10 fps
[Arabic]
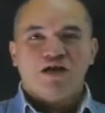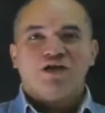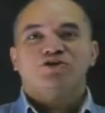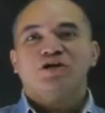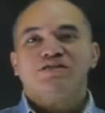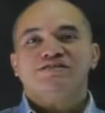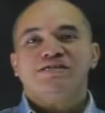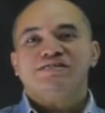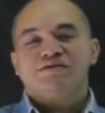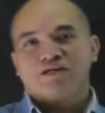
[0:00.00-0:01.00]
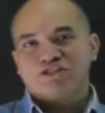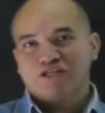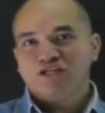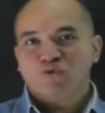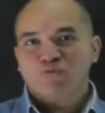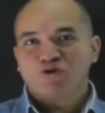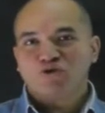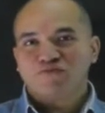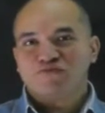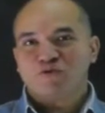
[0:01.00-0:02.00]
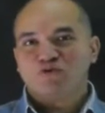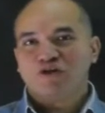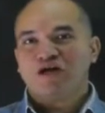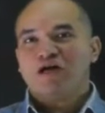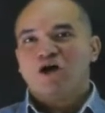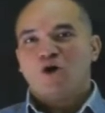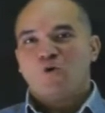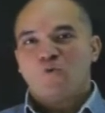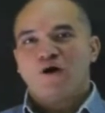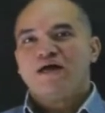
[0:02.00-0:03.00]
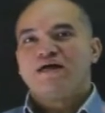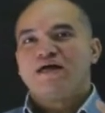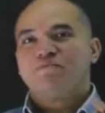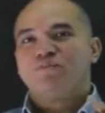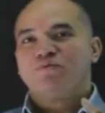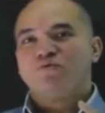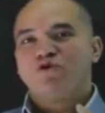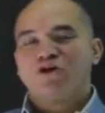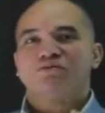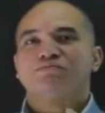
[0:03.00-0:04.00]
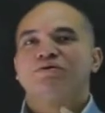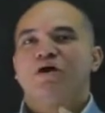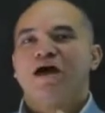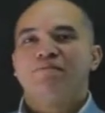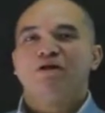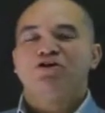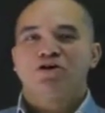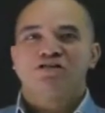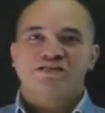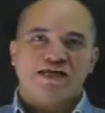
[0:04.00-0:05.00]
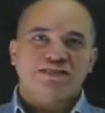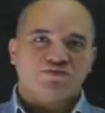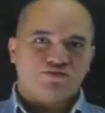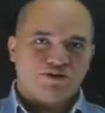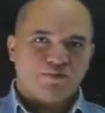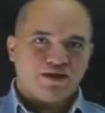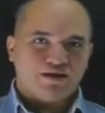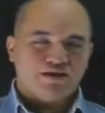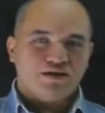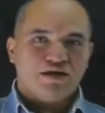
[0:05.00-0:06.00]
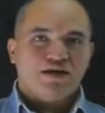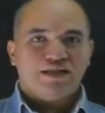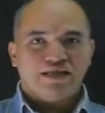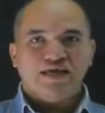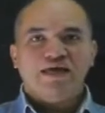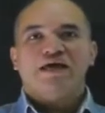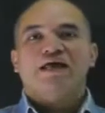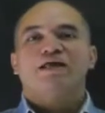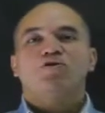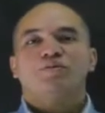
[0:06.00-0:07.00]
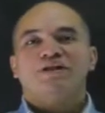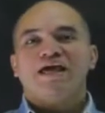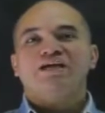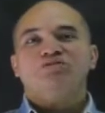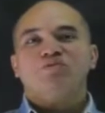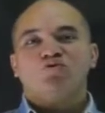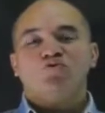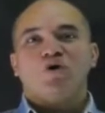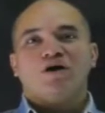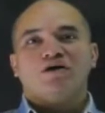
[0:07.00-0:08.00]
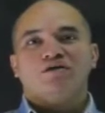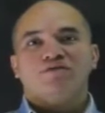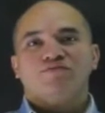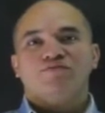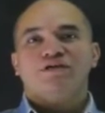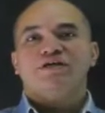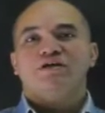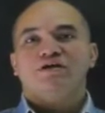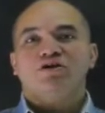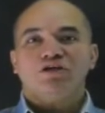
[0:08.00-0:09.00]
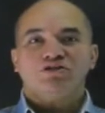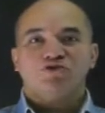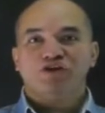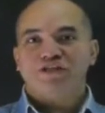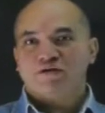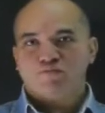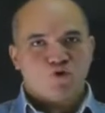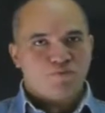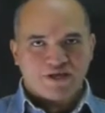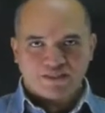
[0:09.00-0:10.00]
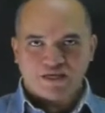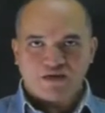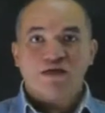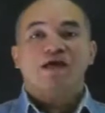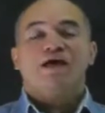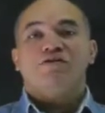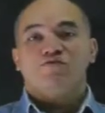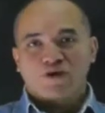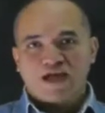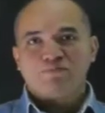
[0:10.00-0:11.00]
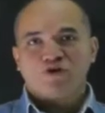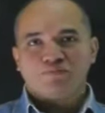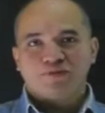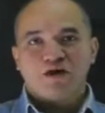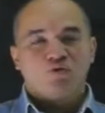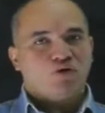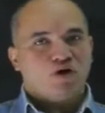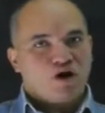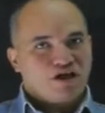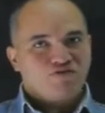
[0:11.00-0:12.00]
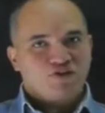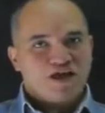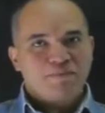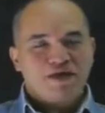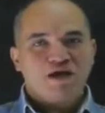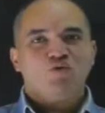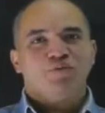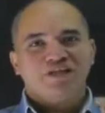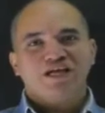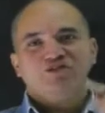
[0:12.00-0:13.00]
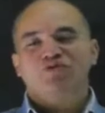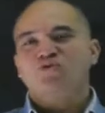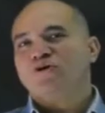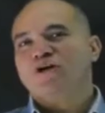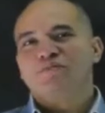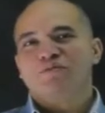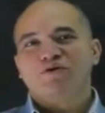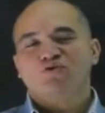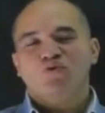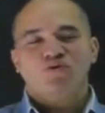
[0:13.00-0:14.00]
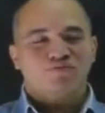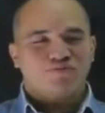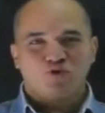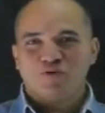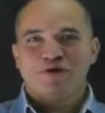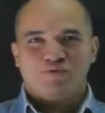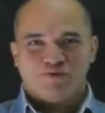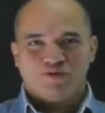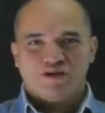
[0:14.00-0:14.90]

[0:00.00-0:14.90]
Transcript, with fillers: يونت 6 عشان ندخل موضوع في موضوعنا هو من يونت من اهم اليونتس اللي عندك في المنهج ليه؟ لانه بيناقش موضوع في قطعة الريدنج مهم جدا الفوكابلري بتاعه غاية في الأهمية وبيناقش موضوع الجرامر برضو مهم قوي